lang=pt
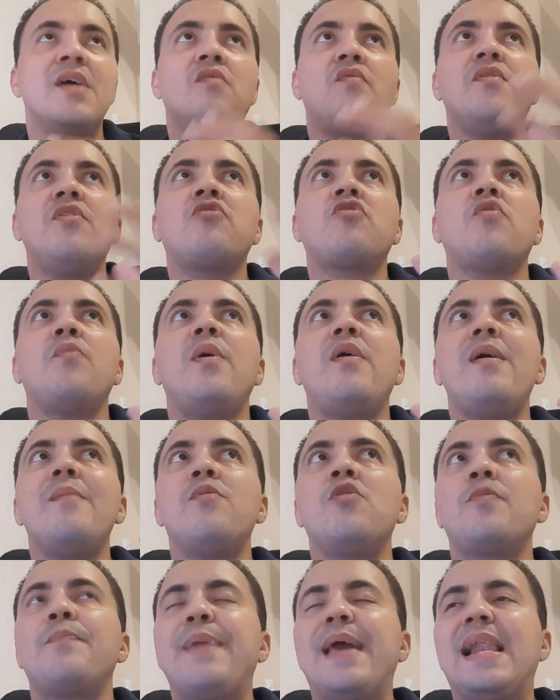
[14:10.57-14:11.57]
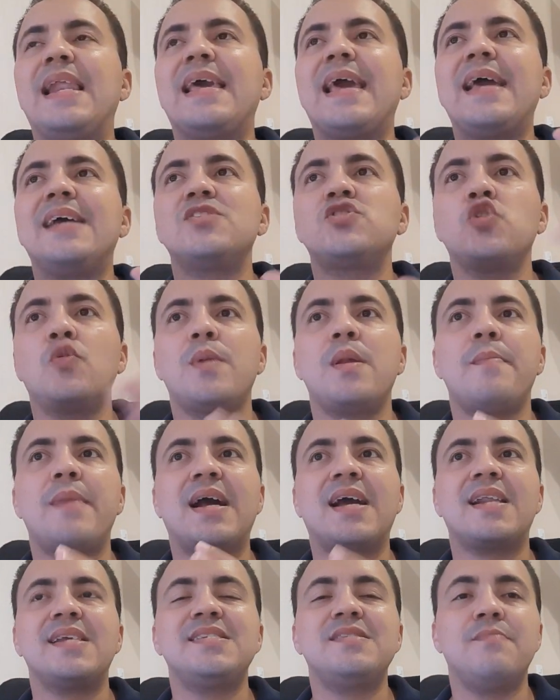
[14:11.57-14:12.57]
Wilco, meu e-book PLR é sobre
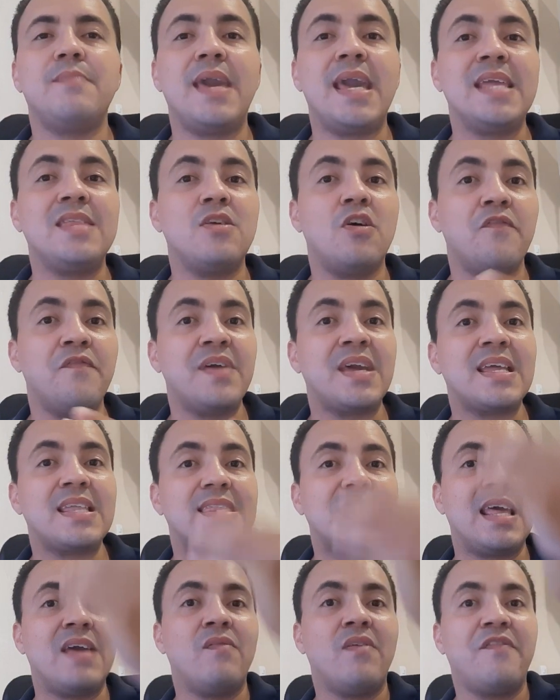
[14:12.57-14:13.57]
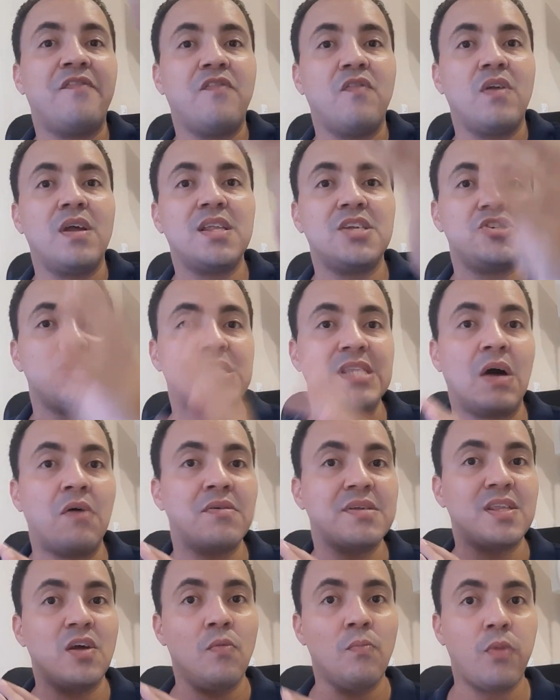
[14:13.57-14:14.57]
emagrecimento, eu vi que tem uma fulana digital
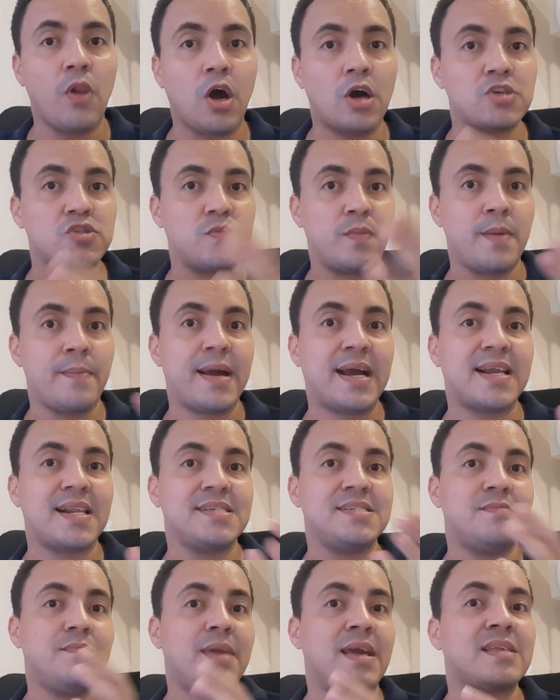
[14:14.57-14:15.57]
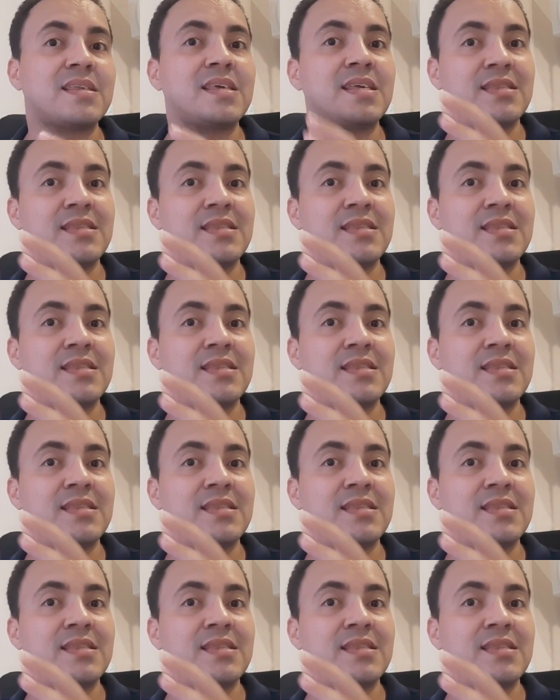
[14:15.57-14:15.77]
que tem um blog sobre emagrecimento,